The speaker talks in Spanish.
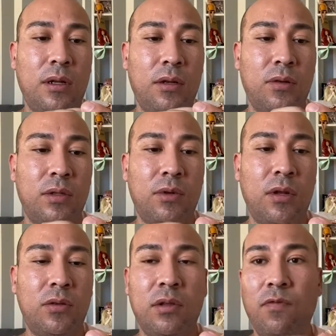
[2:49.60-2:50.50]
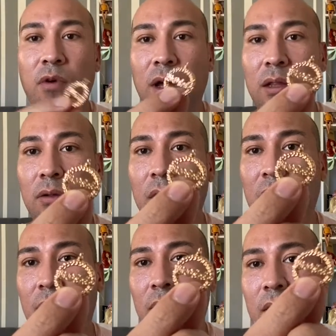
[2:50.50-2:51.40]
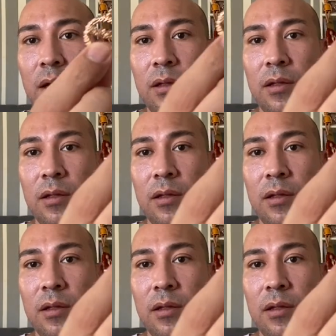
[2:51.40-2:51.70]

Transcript: No sé por qué no está enfocando la cámara.